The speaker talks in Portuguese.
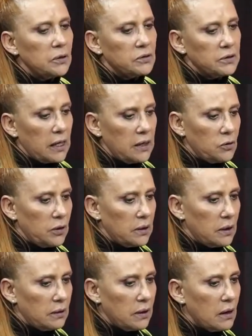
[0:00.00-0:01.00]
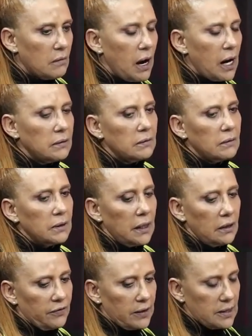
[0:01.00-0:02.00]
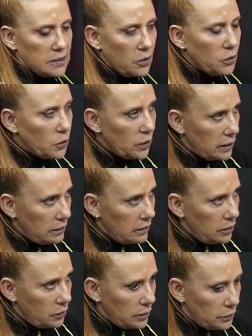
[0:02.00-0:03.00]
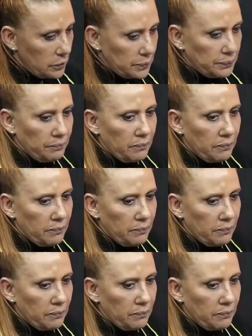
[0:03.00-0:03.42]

Eu saí em 84 e ele faleceu em 88.